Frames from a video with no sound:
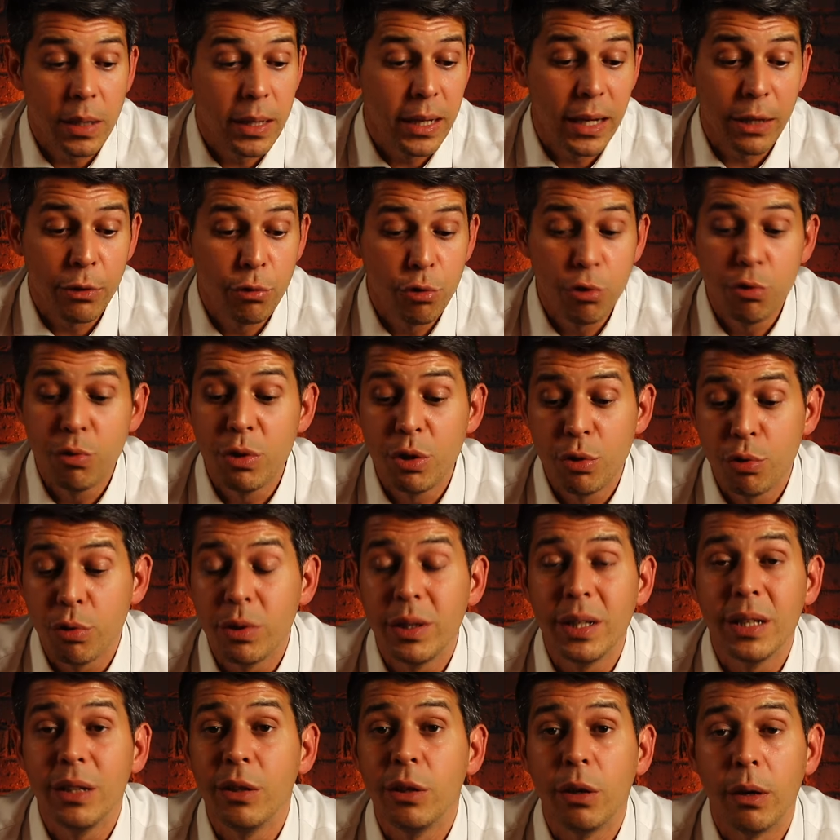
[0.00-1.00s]
il a tout de suite
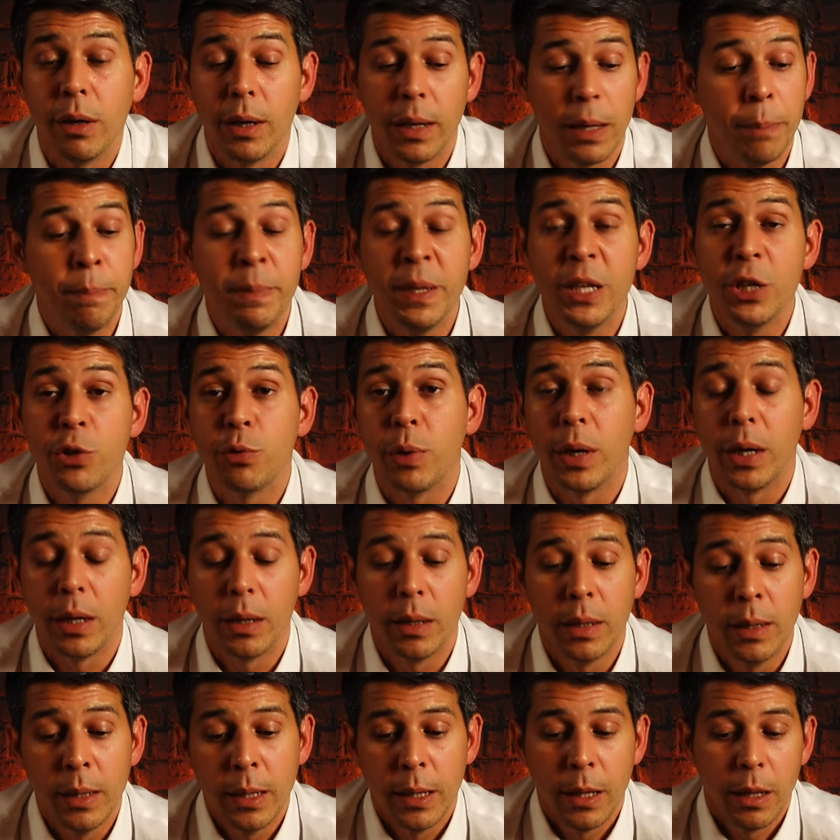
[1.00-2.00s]
sauté dedans, hein, les pieds joints. Hein.
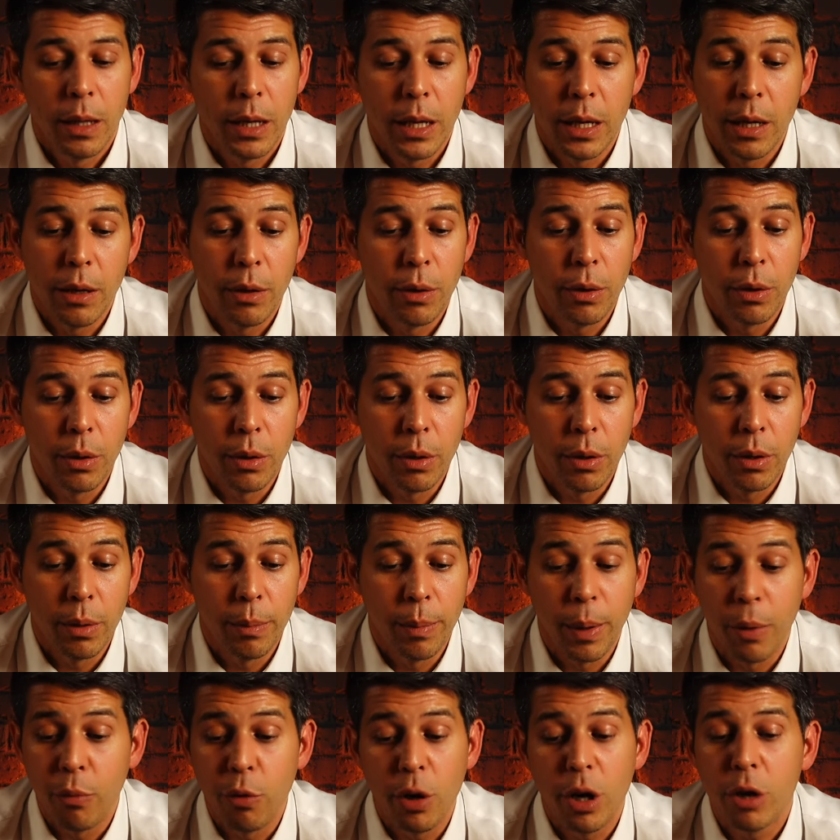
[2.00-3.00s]
Et euh,
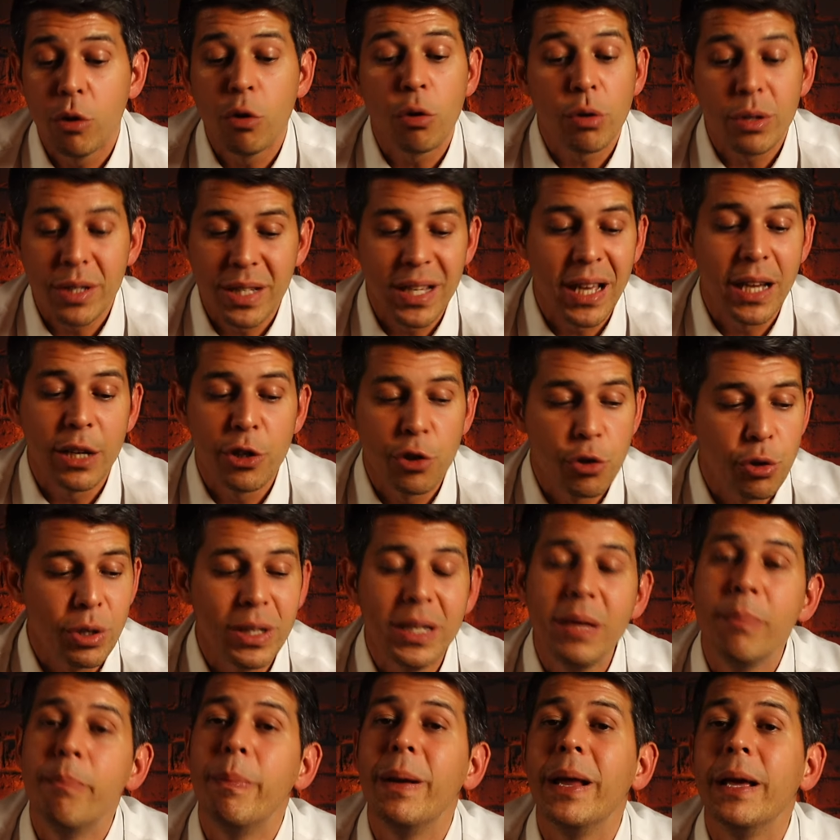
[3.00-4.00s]
bah voilà, non, c'est un jeu
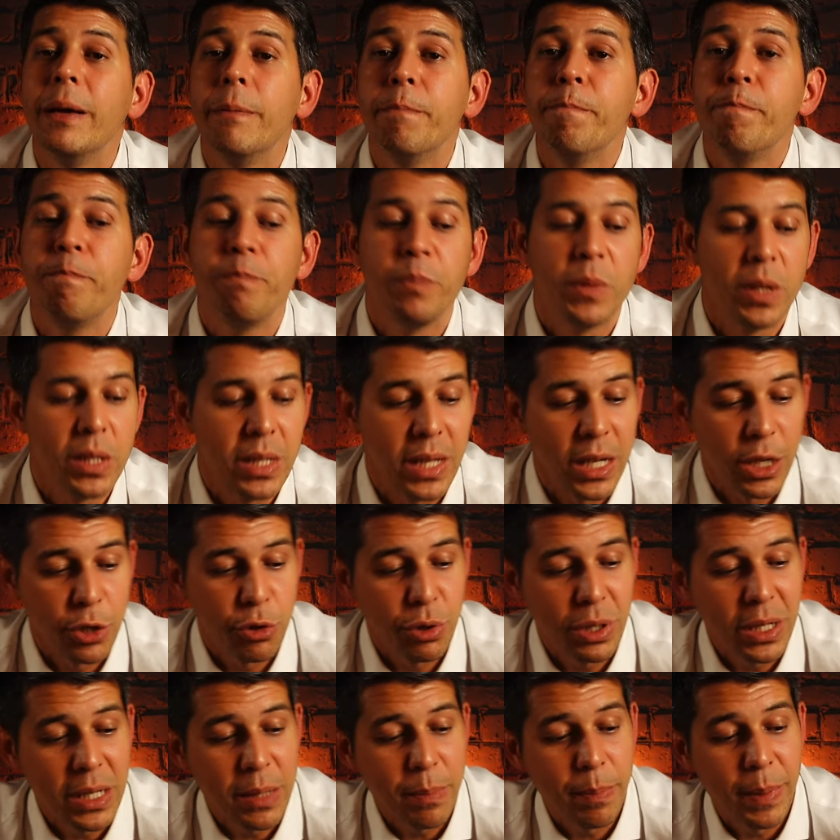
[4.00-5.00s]
qui plaît. C'est un jeu
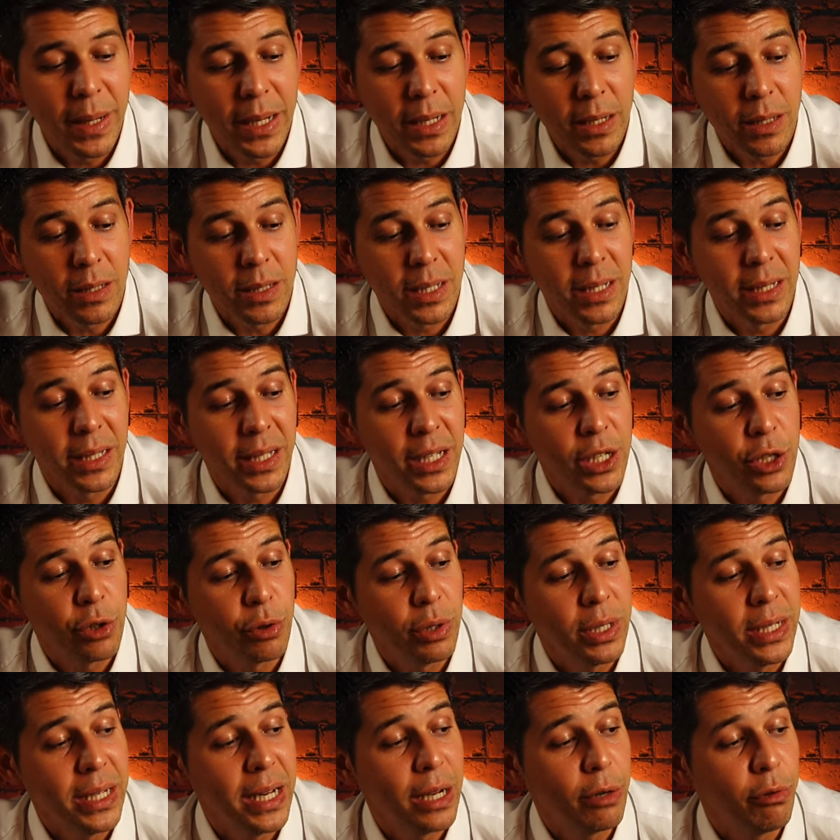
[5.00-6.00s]
qui plaît, c'est très
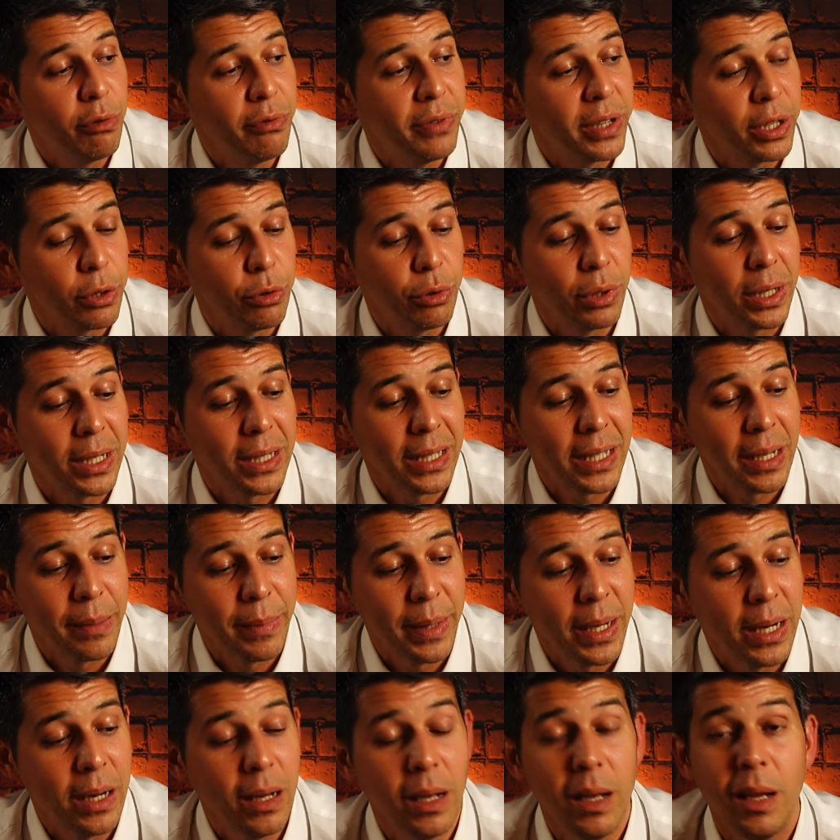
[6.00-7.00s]
joli, la couverture est très
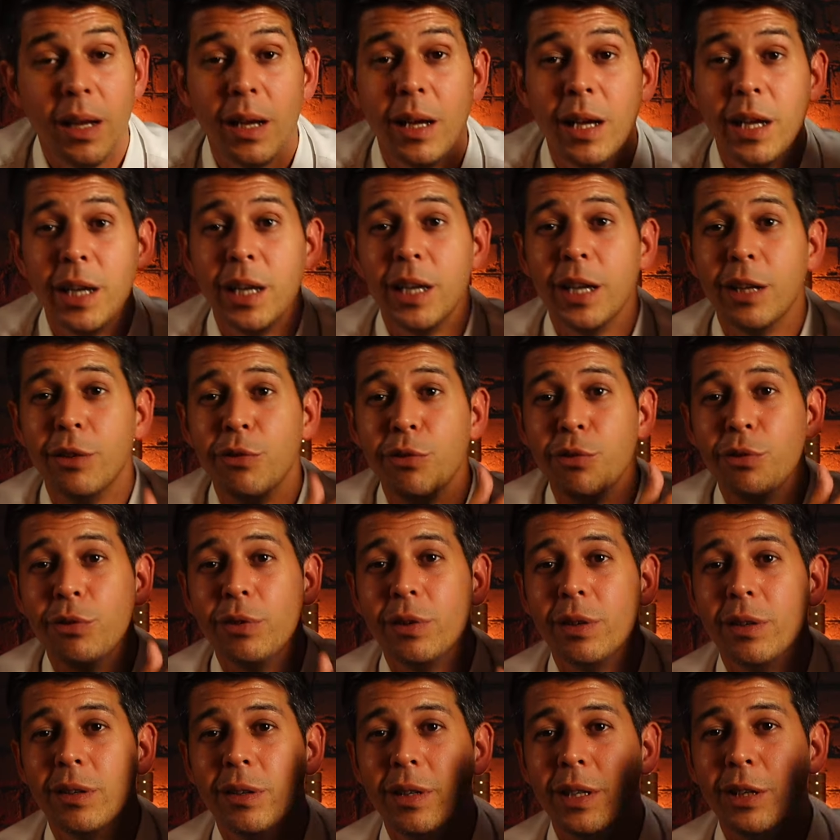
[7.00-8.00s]
belle, il y a,
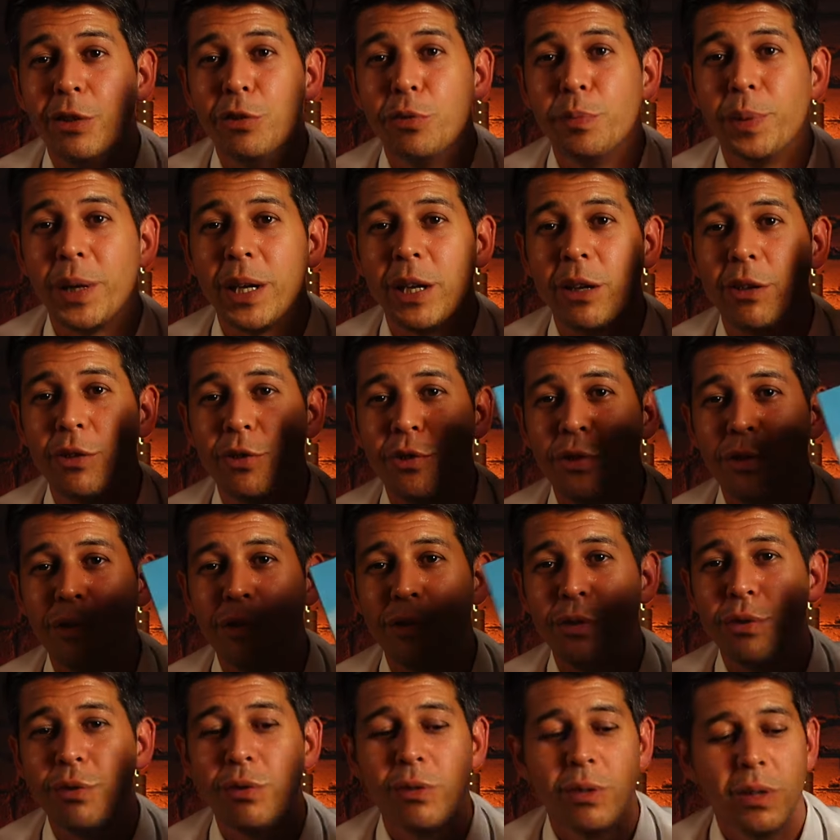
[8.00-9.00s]
du, il y de brillantes choses
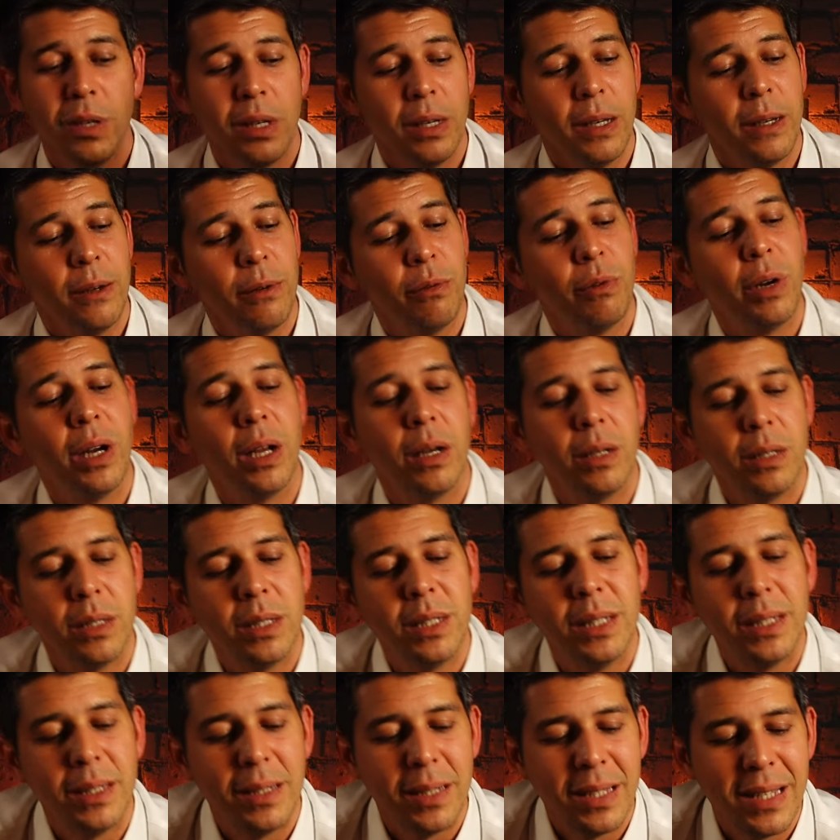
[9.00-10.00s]
dessus. Voilà,
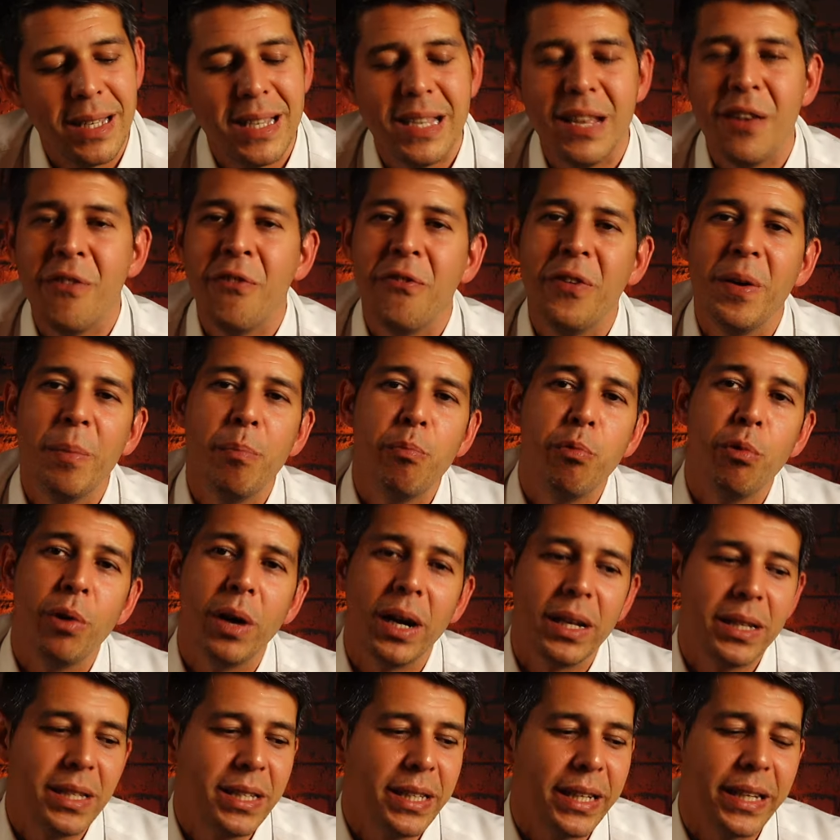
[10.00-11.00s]
c'est fait pour
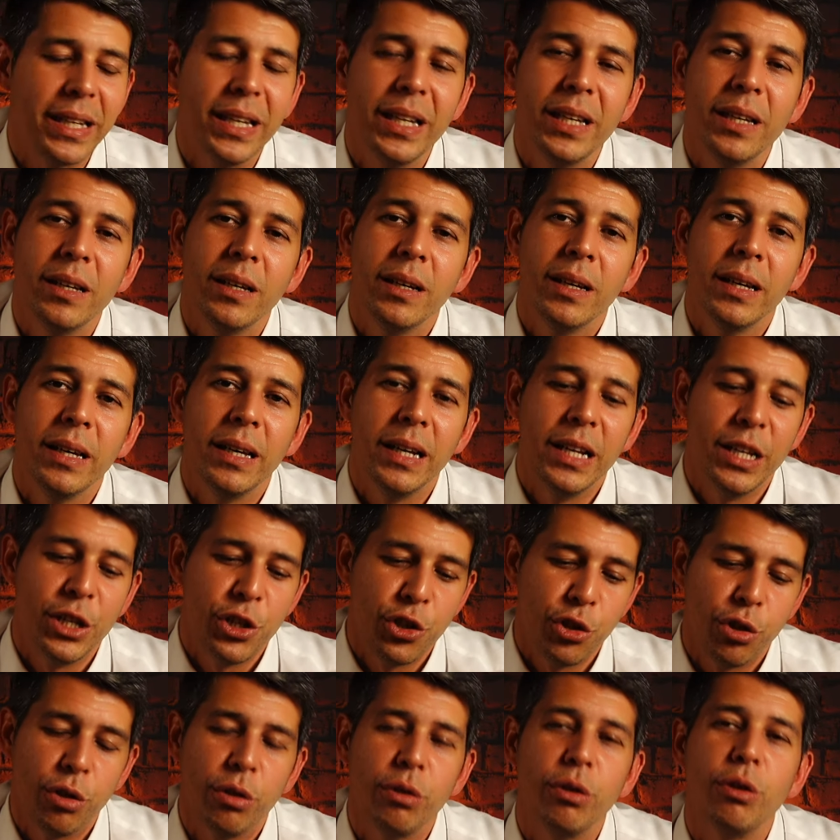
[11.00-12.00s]
attirer les
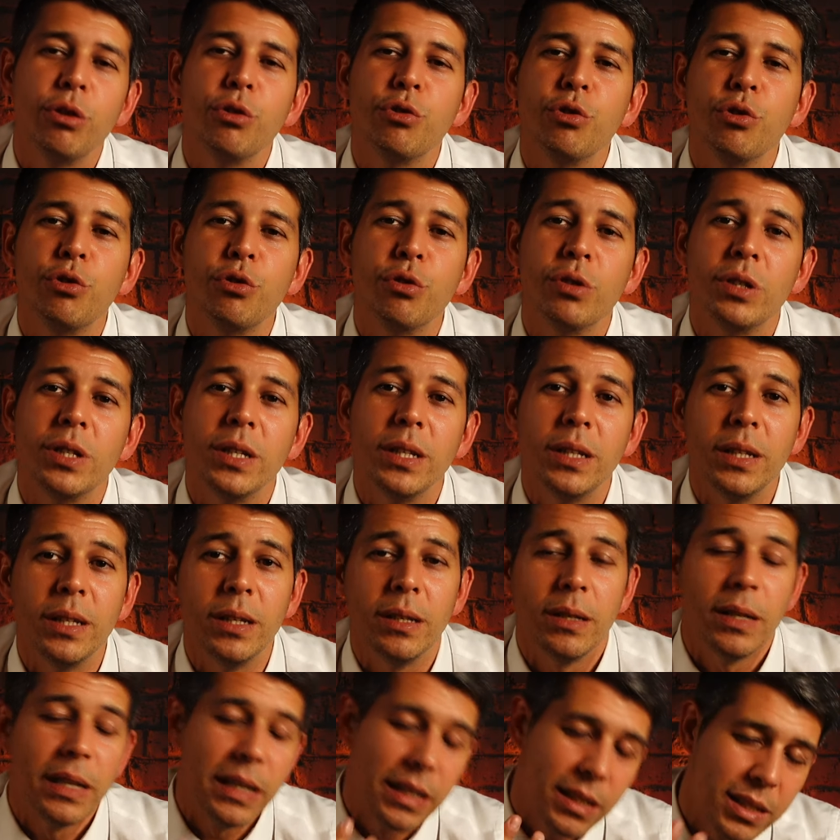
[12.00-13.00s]
gens dans le jeu de société.
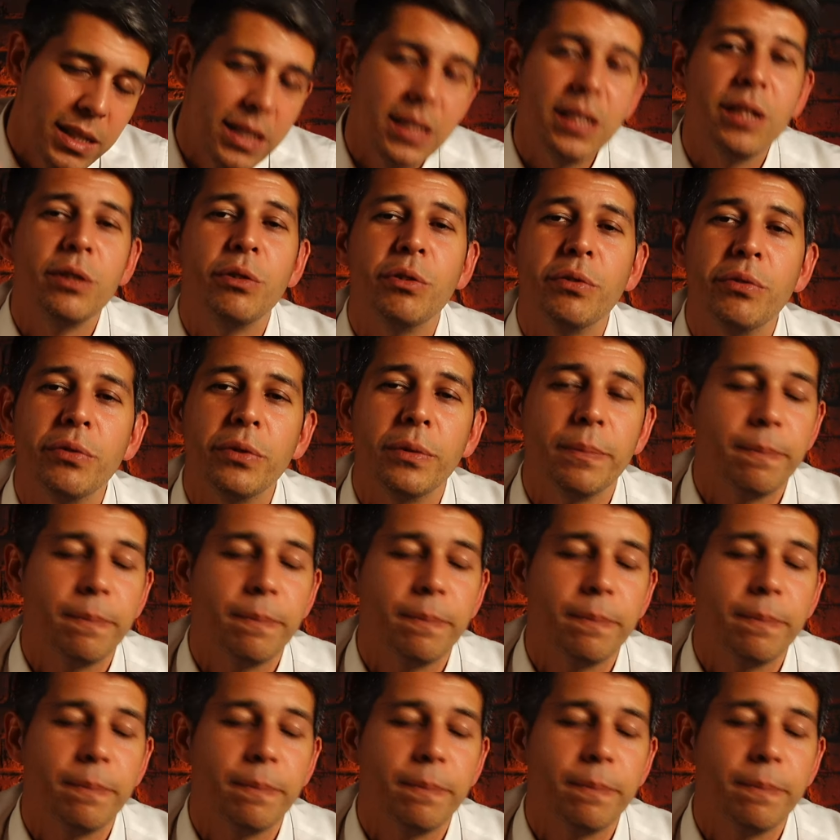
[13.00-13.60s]
Et ça, c'est top.